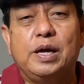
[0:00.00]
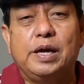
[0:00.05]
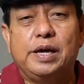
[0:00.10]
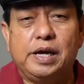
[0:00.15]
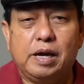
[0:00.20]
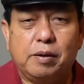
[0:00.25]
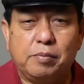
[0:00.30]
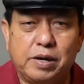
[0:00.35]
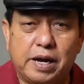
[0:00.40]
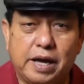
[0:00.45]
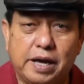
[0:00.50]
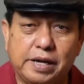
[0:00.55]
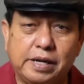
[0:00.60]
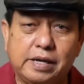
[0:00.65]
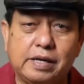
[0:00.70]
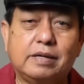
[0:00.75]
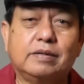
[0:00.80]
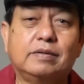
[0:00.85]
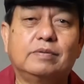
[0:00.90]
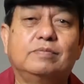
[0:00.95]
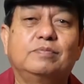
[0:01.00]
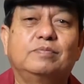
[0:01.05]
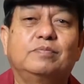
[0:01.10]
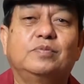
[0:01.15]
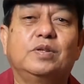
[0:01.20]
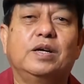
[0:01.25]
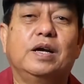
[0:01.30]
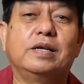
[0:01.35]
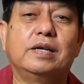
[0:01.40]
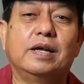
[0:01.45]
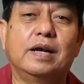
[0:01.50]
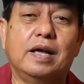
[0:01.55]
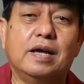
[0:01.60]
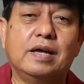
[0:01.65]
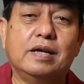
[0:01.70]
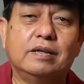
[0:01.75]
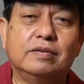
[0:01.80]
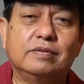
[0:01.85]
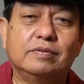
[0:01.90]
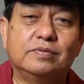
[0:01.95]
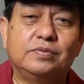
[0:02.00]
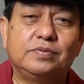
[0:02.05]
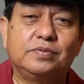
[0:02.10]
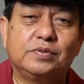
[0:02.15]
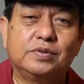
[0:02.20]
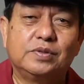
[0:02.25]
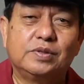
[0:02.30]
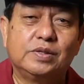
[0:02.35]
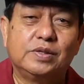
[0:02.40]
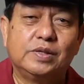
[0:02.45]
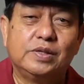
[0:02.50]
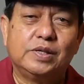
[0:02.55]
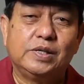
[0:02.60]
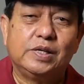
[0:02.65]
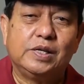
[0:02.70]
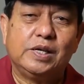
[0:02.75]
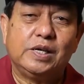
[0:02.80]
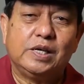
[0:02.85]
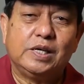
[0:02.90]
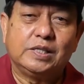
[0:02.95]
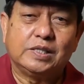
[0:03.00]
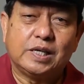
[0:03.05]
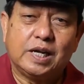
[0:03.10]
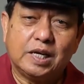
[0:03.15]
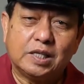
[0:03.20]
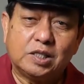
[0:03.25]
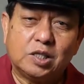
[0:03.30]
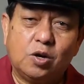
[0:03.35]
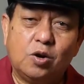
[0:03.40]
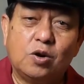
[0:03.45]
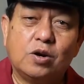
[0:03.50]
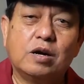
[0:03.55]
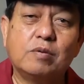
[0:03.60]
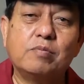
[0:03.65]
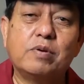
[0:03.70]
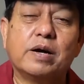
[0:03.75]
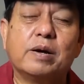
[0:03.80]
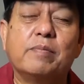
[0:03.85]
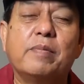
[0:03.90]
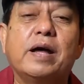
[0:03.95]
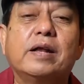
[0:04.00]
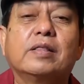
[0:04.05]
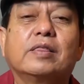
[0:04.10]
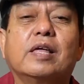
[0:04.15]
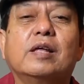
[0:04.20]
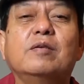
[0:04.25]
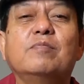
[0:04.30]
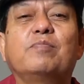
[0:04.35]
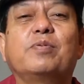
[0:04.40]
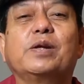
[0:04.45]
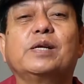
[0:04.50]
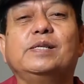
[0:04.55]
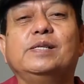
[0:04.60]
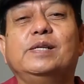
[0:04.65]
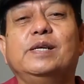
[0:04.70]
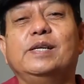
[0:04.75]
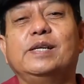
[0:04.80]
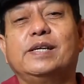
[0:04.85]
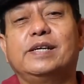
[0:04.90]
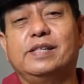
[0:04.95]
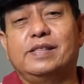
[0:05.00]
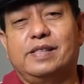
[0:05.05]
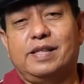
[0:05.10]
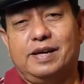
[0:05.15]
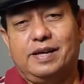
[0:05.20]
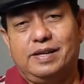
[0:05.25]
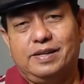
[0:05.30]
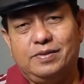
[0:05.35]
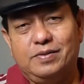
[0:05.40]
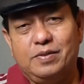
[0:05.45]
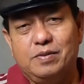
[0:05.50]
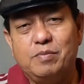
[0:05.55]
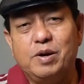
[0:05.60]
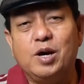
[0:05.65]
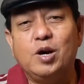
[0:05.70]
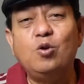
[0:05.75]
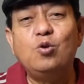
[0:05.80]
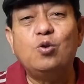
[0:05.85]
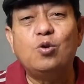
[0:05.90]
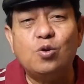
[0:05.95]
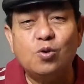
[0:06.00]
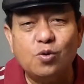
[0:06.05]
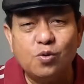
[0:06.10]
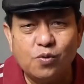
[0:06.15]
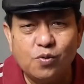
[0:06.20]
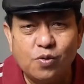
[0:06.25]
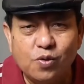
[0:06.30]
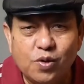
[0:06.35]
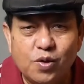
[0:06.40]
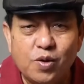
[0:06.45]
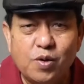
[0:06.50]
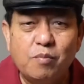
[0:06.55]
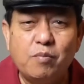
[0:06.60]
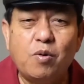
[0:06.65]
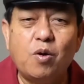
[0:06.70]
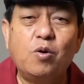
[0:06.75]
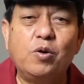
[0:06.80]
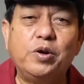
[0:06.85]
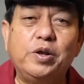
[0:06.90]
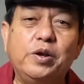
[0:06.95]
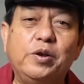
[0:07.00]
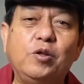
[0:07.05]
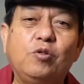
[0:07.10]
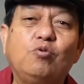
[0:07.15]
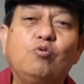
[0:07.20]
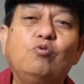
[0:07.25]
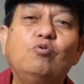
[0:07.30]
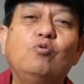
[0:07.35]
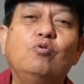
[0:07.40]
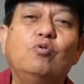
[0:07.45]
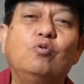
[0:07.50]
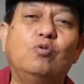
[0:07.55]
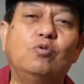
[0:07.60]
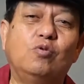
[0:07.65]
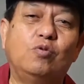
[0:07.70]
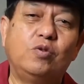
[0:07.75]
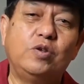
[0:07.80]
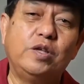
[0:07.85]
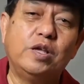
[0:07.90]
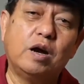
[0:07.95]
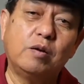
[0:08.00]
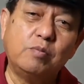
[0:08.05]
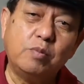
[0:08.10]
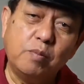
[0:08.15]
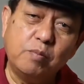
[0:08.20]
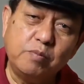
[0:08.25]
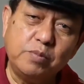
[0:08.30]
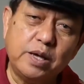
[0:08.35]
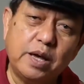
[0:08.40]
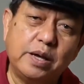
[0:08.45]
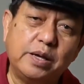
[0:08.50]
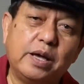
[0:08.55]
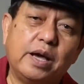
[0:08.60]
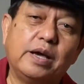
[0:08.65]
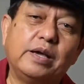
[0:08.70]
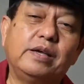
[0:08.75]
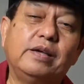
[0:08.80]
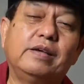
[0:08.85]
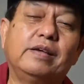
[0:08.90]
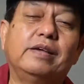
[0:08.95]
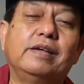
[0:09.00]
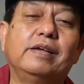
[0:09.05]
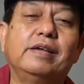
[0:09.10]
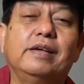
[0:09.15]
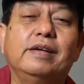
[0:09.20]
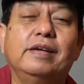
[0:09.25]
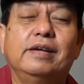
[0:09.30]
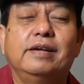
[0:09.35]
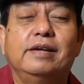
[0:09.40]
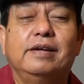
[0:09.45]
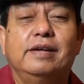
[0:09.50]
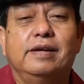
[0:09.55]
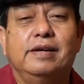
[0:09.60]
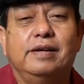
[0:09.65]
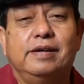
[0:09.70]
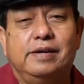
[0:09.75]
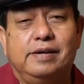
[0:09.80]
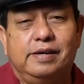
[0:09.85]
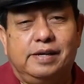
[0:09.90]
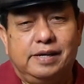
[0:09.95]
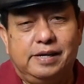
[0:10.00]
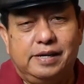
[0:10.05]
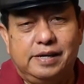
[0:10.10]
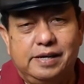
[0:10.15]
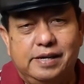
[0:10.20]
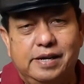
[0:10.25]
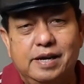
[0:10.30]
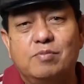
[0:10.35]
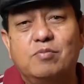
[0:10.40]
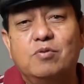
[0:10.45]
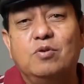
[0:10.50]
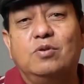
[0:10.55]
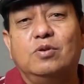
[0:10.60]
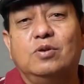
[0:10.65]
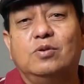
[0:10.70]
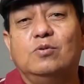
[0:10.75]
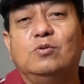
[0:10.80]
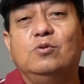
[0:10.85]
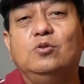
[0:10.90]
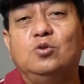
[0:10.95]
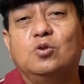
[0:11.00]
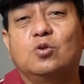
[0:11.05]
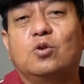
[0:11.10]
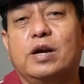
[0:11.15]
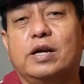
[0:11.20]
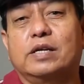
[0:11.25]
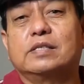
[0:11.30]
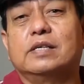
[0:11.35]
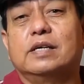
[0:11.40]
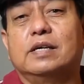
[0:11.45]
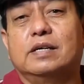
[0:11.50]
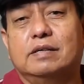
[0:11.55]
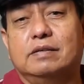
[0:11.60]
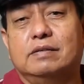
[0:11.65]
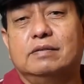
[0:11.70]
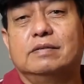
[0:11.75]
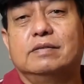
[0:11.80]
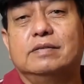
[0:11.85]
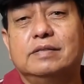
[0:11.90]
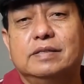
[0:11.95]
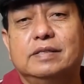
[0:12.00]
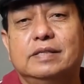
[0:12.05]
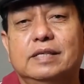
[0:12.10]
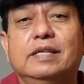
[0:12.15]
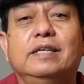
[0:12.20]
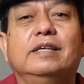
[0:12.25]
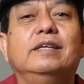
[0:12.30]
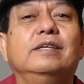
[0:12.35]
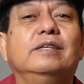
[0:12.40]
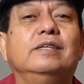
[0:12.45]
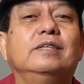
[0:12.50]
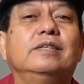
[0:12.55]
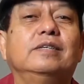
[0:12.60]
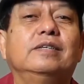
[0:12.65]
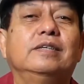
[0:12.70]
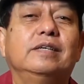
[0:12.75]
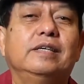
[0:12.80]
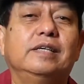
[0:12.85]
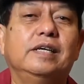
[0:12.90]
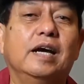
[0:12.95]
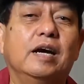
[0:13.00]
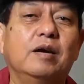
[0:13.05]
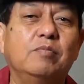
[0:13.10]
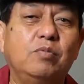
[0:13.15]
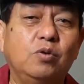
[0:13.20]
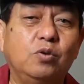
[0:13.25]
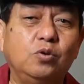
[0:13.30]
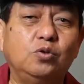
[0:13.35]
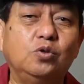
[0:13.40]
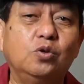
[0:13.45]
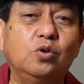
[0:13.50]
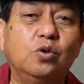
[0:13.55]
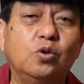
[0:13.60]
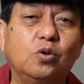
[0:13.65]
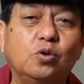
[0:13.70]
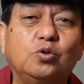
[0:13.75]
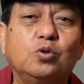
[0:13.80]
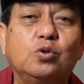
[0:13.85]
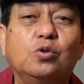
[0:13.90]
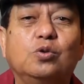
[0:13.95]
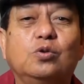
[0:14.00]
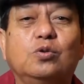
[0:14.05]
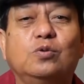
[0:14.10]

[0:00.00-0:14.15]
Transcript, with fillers: Yang menarik adalah Salah seorang mantan presiden kita mengeluh bahwa dia dituduh yang membiayai demo unjuk rasa ini yang berujung rusuh.